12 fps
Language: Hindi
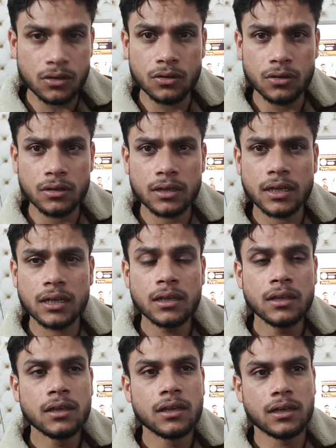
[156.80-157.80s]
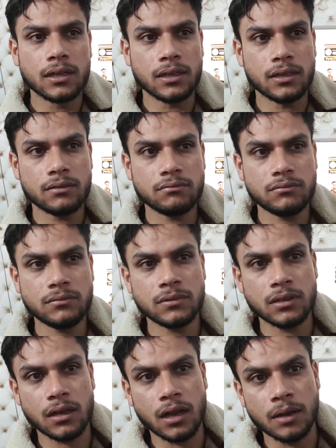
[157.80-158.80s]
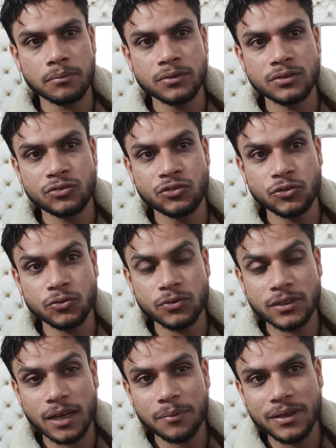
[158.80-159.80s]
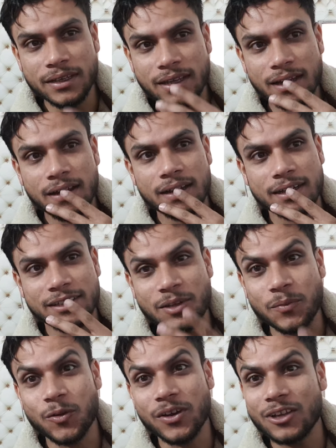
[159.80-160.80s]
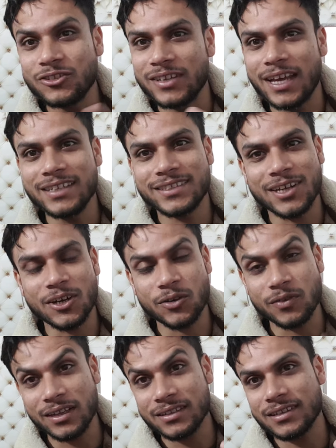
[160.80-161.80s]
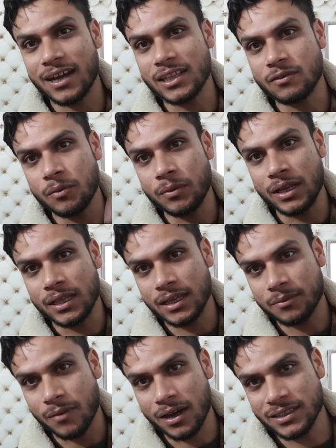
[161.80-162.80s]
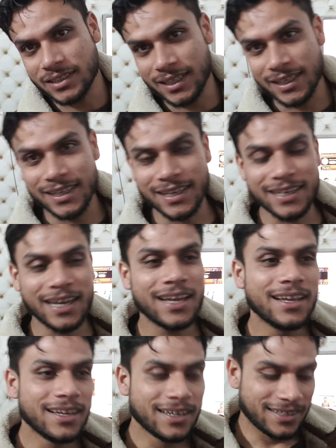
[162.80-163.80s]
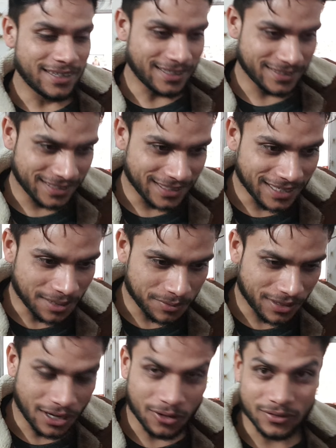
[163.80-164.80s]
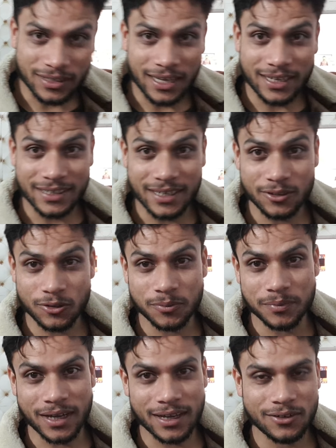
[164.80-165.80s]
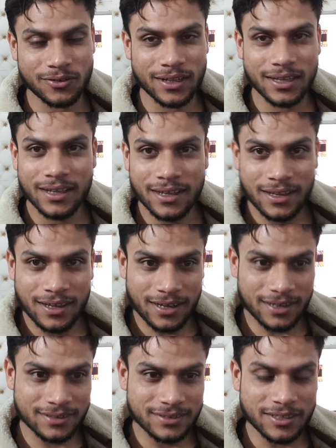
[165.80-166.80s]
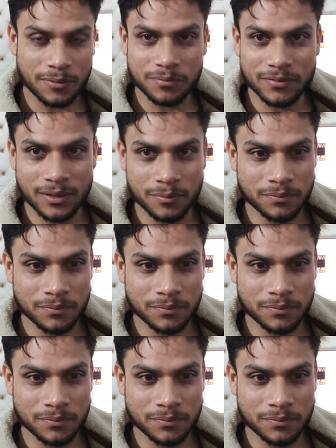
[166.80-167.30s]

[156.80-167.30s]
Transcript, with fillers: और आ, अब जून का महीना ख़त्म हो गया जुलाई स्टार्ट हो होने सातवें महीने तक बात चली गई है लेट्स सी कि अब क्या होता है ये तो बड़ा इन्होंने जब